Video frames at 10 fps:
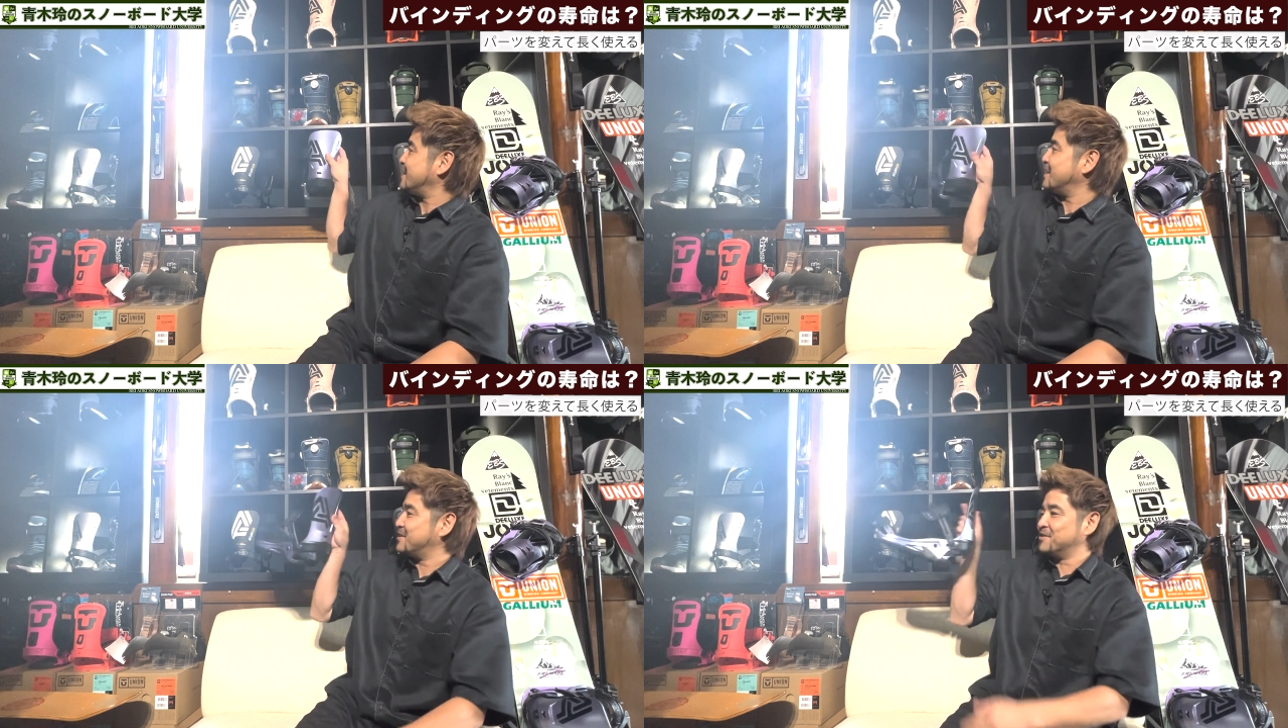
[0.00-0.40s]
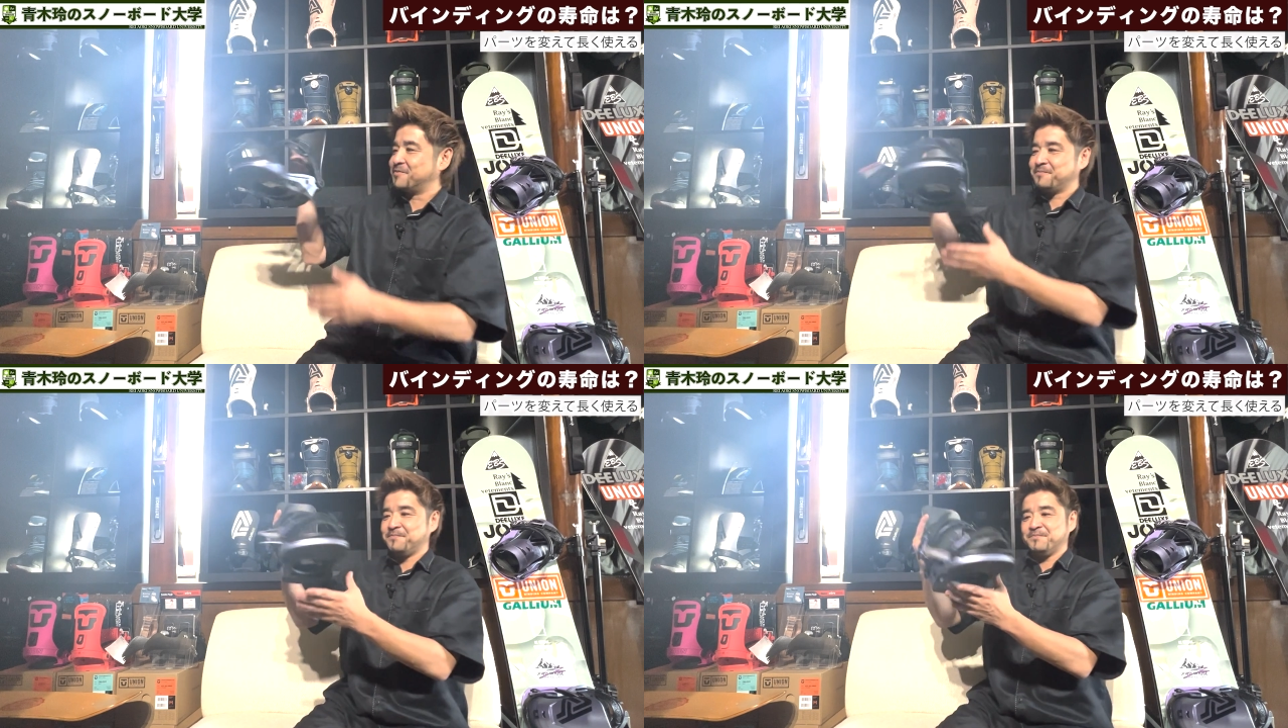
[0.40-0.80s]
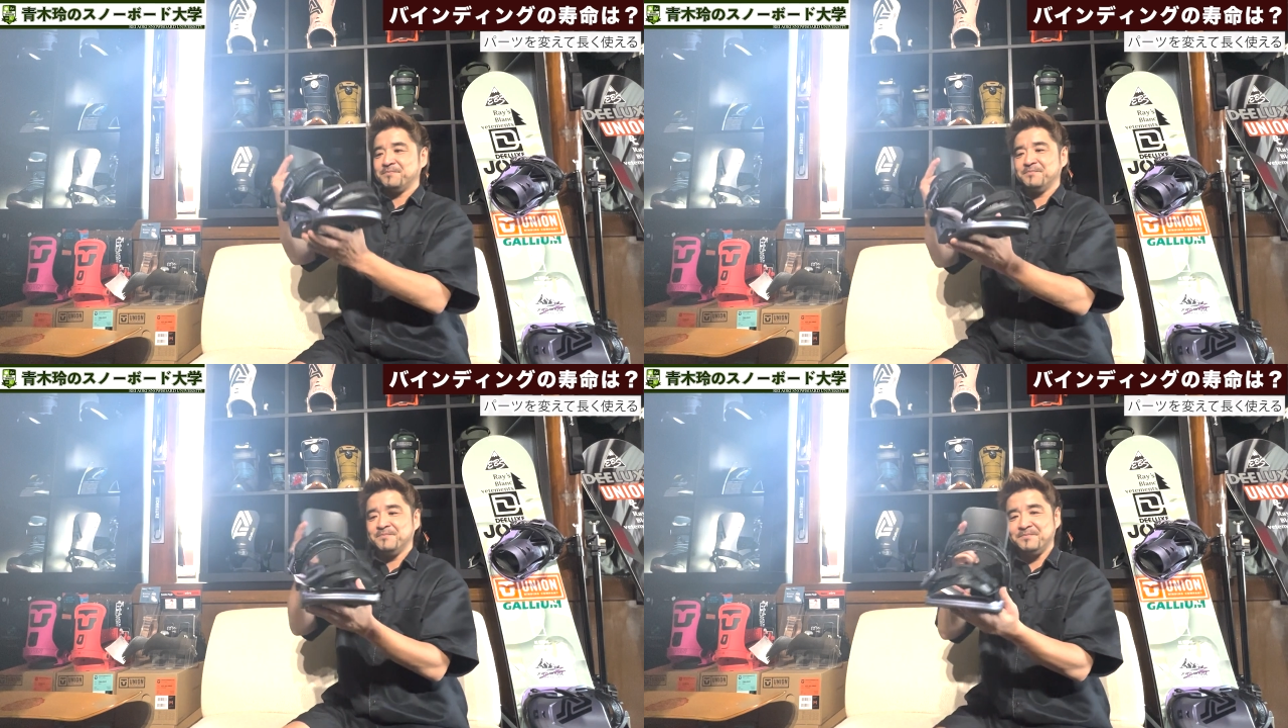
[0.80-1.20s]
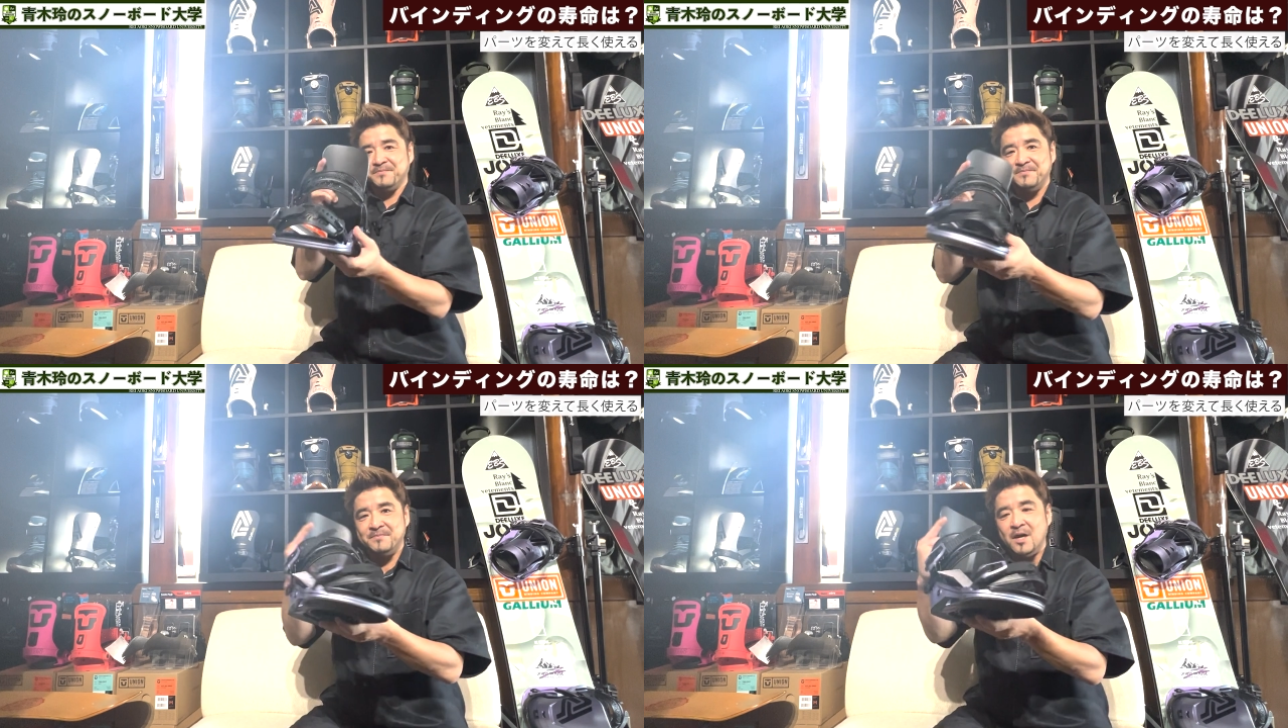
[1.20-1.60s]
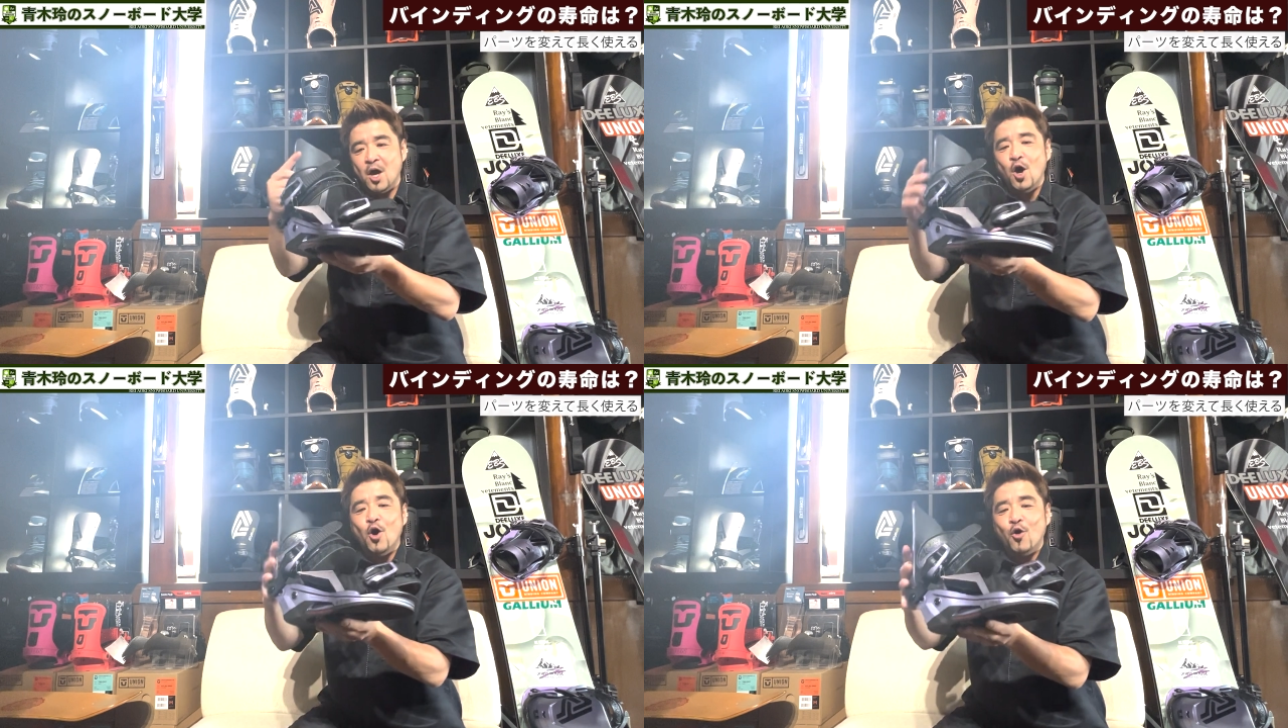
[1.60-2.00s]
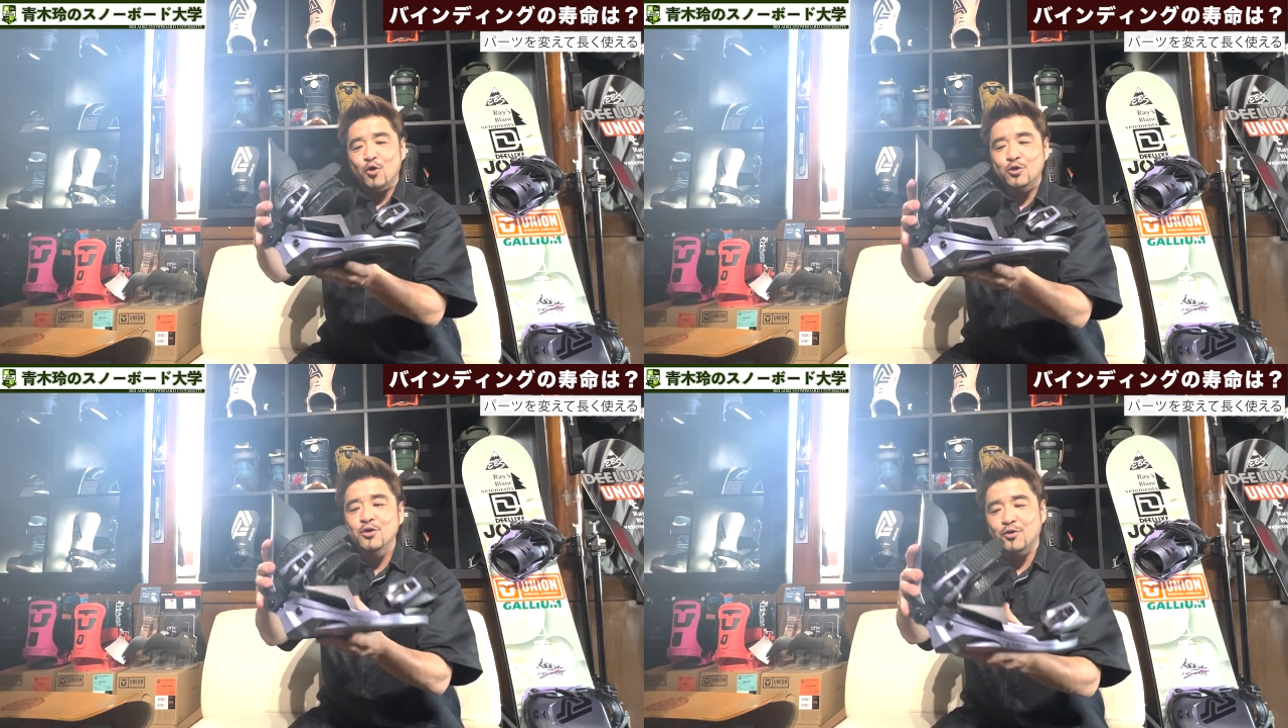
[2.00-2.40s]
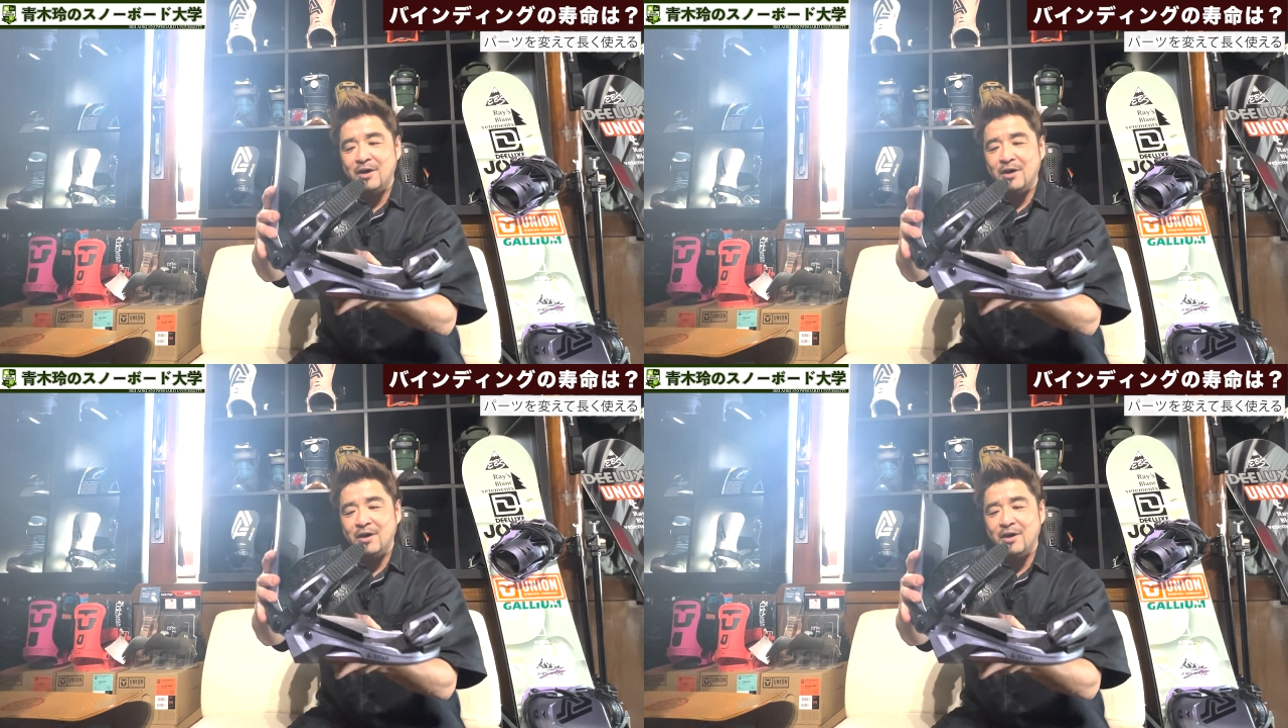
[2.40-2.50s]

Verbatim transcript: ンディングほとんど